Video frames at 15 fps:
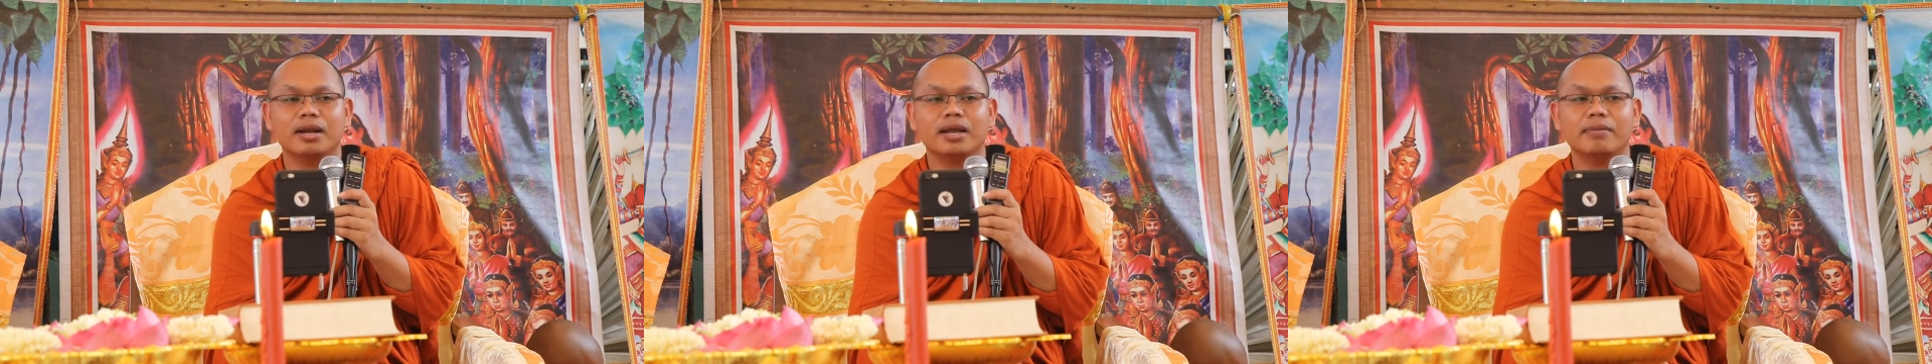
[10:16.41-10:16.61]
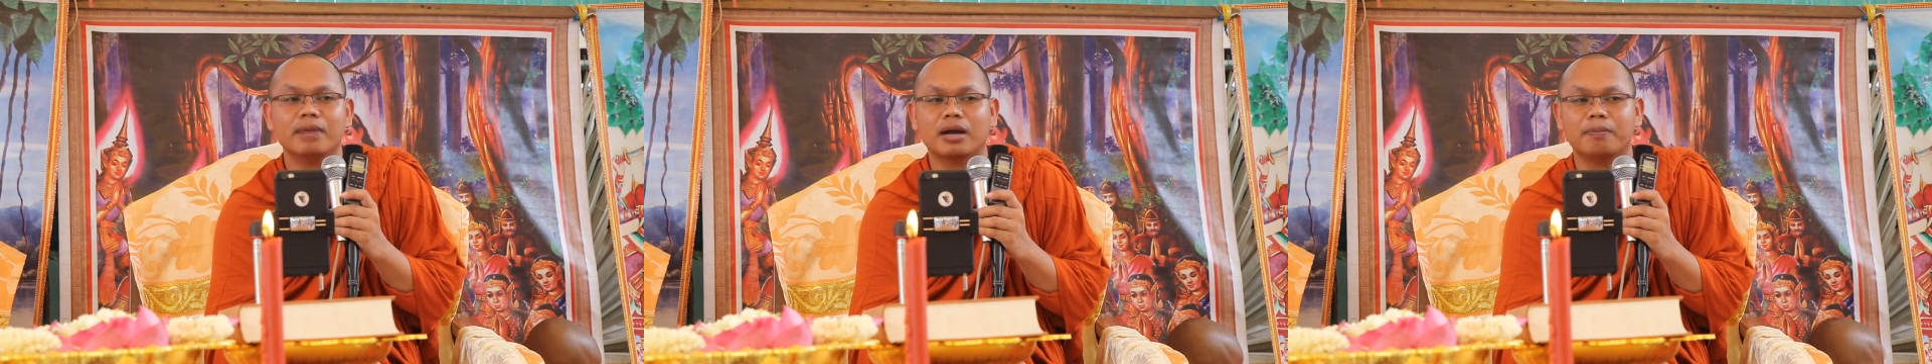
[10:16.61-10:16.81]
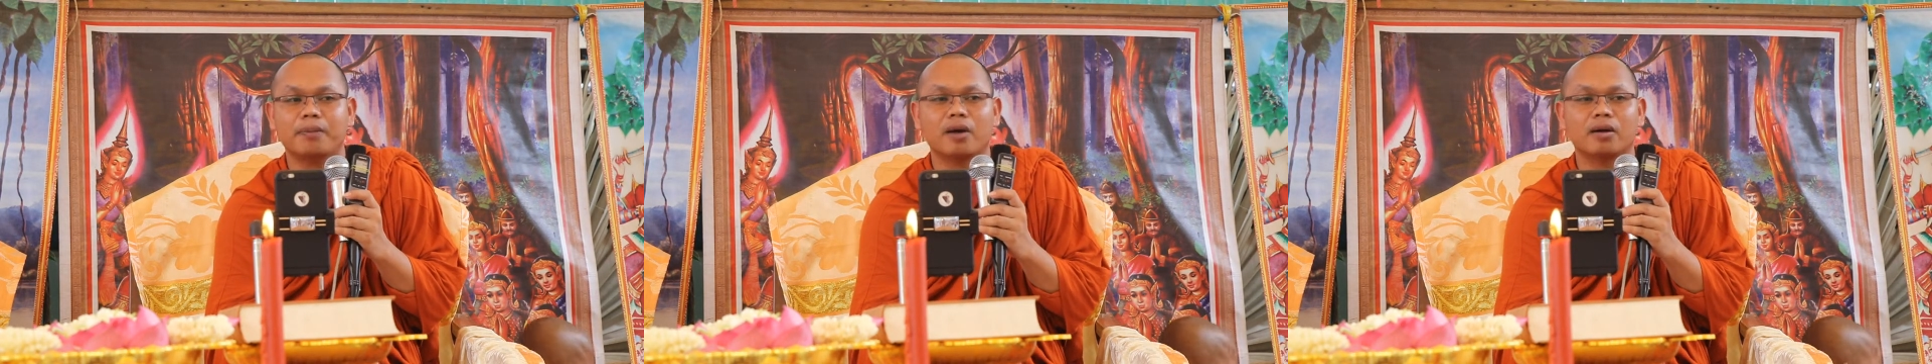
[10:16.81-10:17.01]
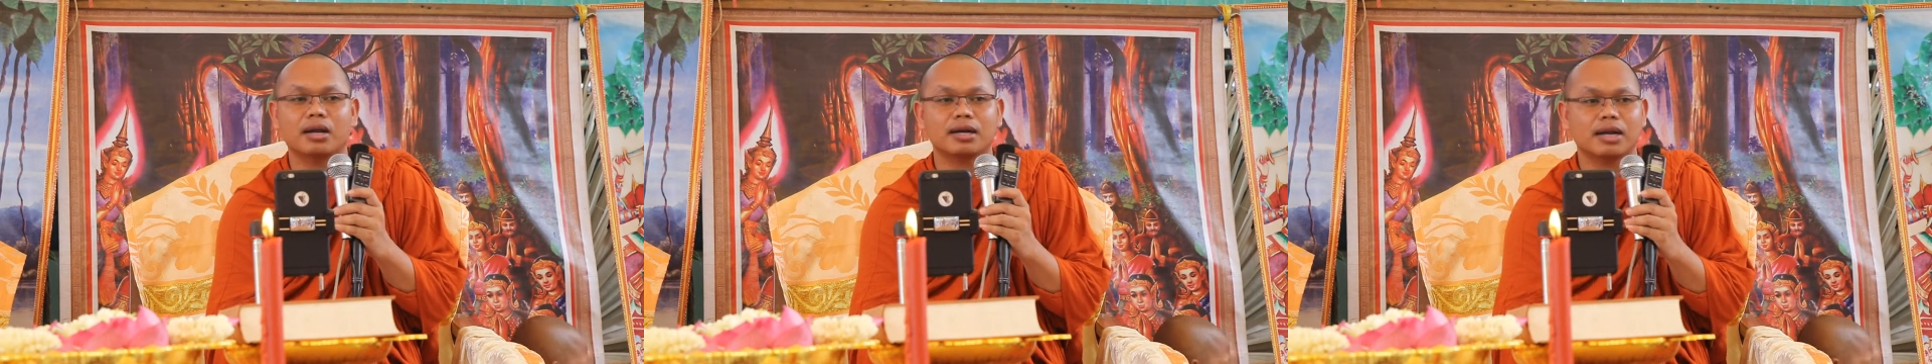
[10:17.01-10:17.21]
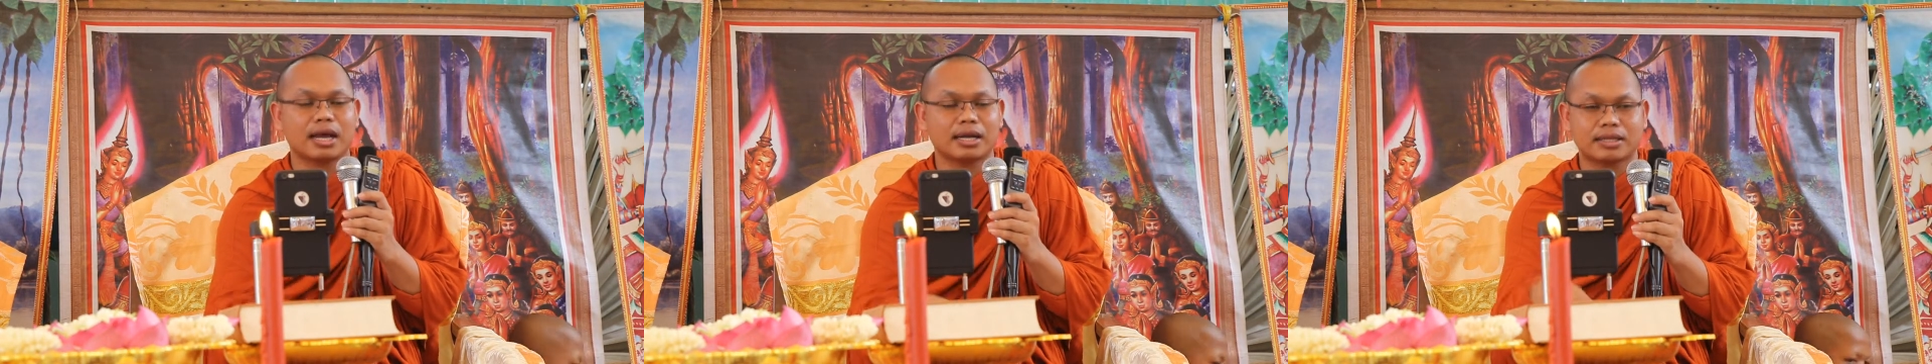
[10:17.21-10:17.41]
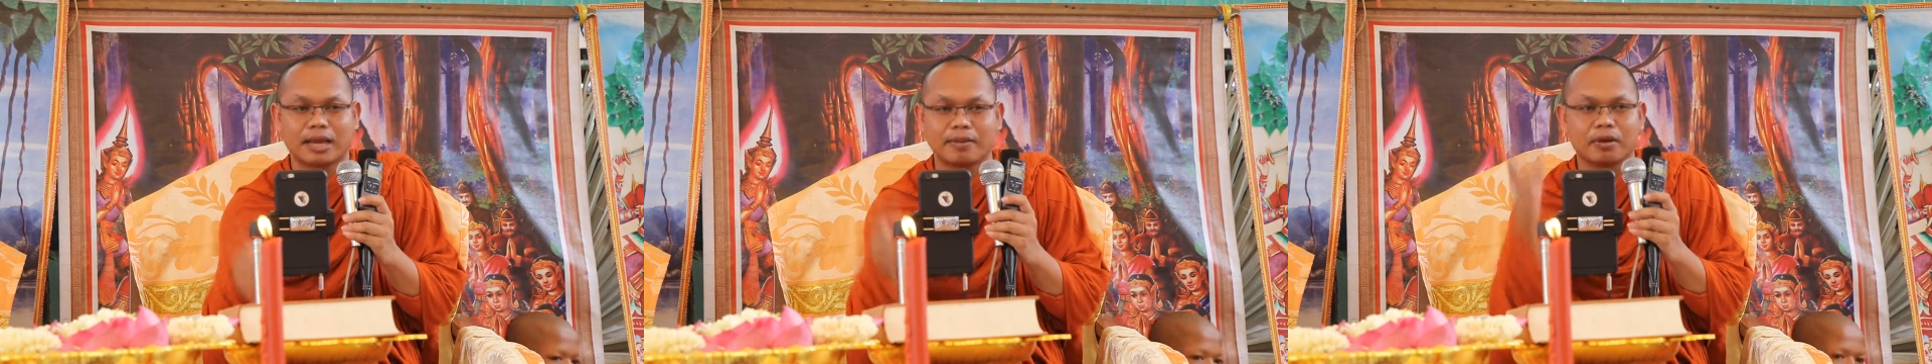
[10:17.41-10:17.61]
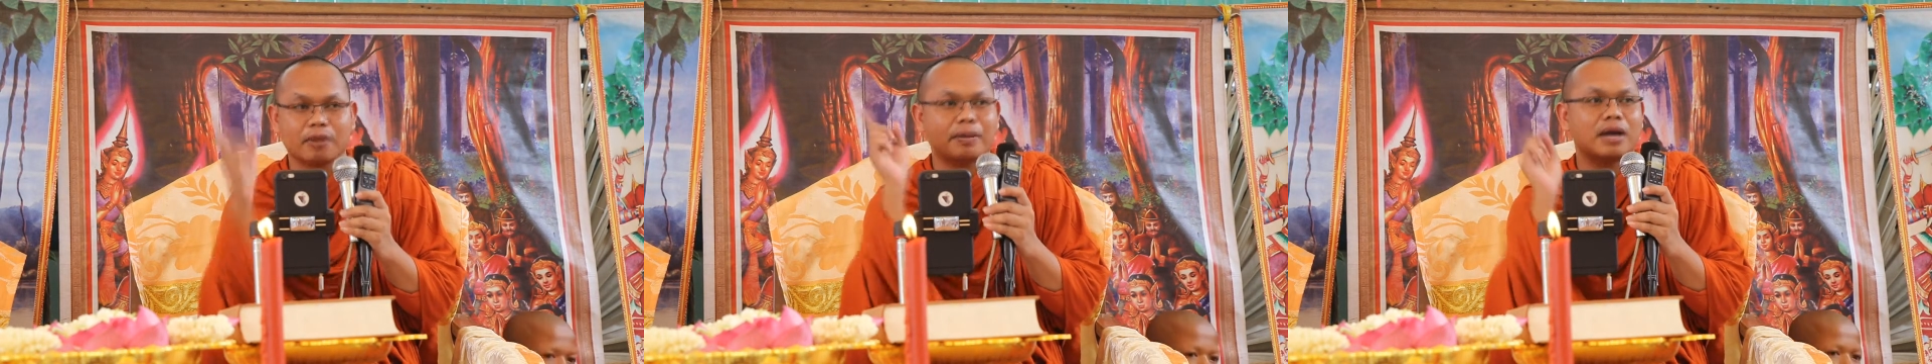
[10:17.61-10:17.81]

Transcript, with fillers: này mà cái bông đang đặt tam cái